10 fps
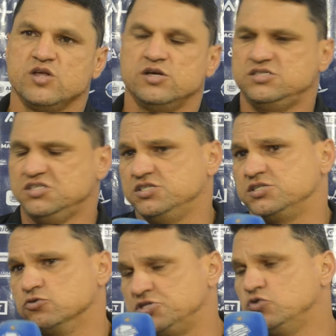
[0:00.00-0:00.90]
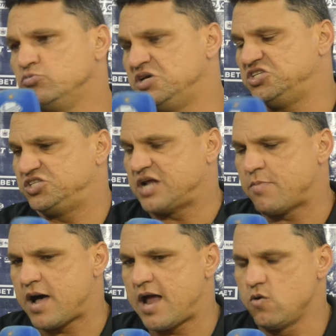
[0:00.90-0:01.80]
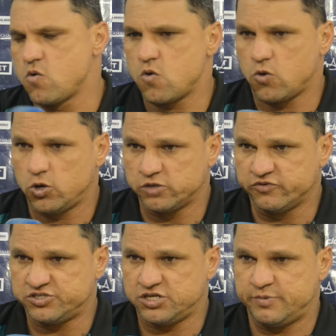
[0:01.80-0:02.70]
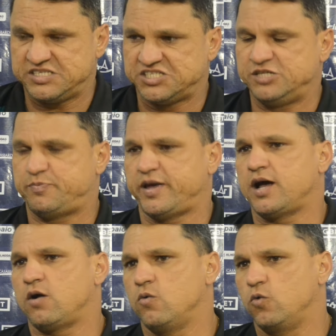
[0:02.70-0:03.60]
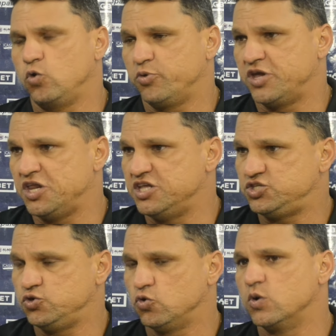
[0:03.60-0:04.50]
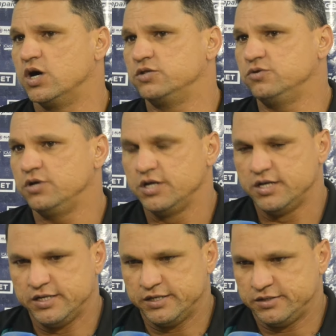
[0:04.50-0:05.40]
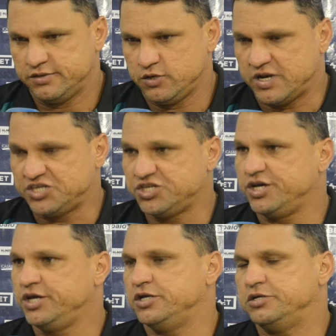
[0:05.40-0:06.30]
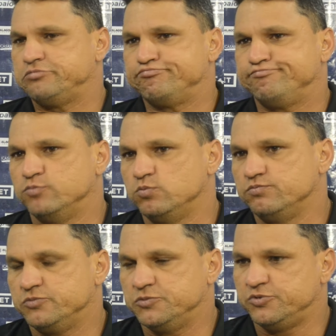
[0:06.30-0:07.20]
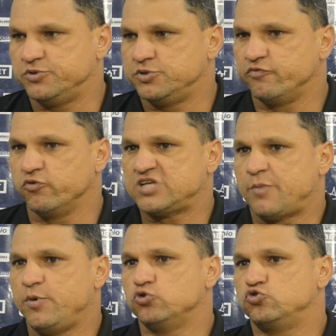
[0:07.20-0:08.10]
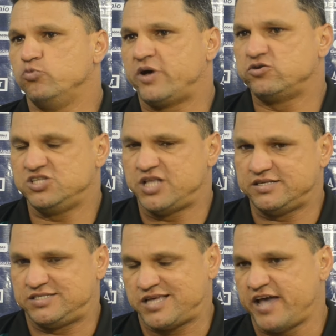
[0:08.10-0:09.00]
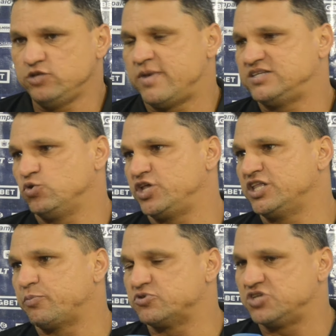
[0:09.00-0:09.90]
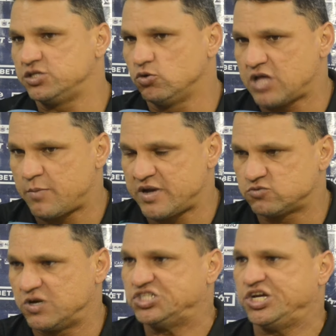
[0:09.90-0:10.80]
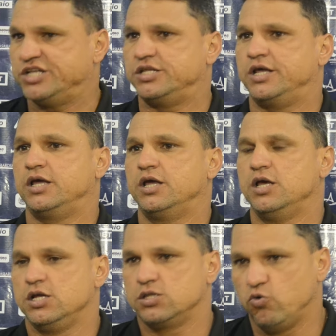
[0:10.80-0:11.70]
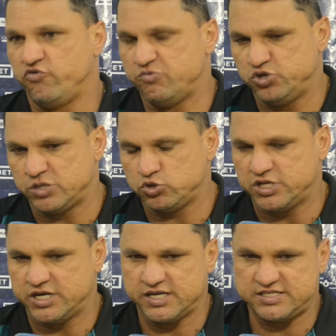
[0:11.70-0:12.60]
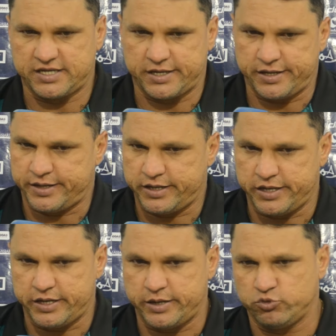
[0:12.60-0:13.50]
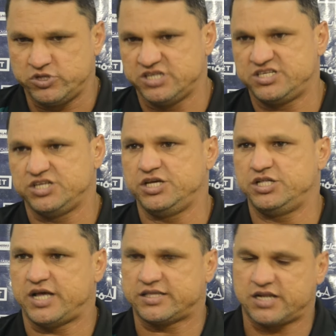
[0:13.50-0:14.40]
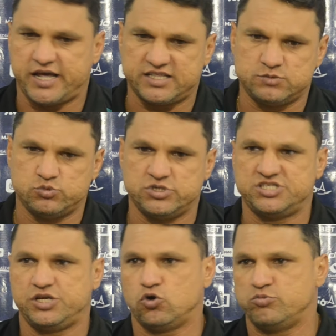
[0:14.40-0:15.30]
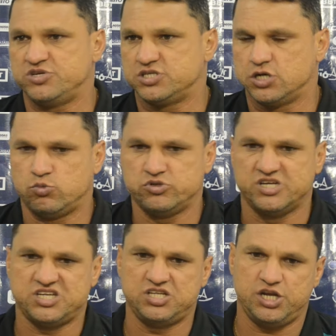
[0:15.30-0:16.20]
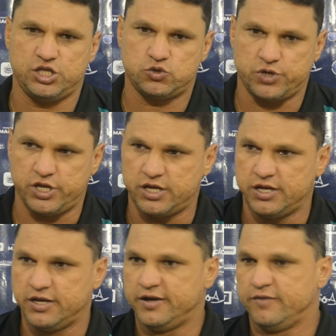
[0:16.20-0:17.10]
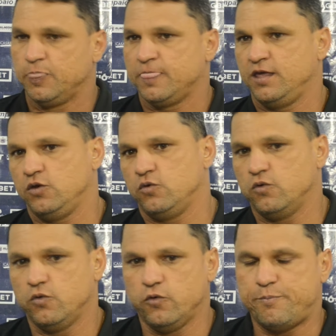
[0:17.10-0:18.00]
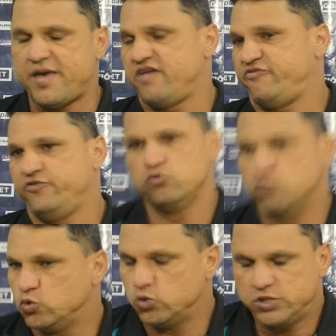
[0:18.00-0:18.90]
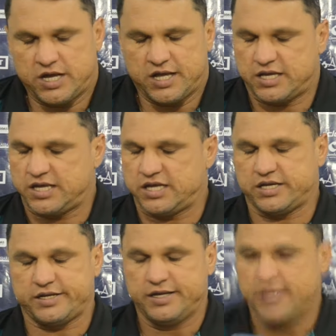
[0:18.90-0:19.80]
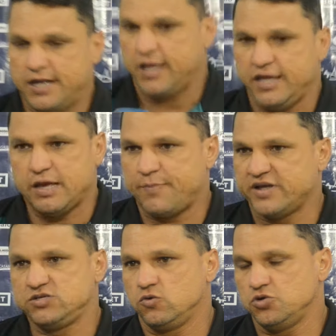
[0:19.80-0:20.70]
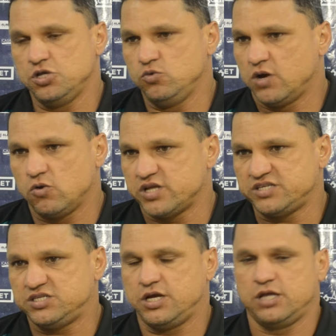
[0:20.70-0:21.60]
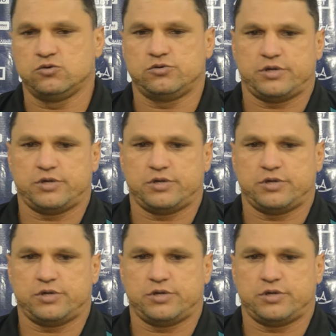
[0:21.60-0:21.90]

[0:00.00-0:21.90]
Sim, são cinco meses de trabalho, concordo com você, mas se a gente pegar o grupo que iniciou o ano, eu acho que não vou saber os números certos, mas 80% não está mais com a gente, né? Então houve muita mudança, é, mudança de, de, atletas, mudança de comissão, mudança de diretoria, e o, o perfil muda a, e a pressão continua acontecendo.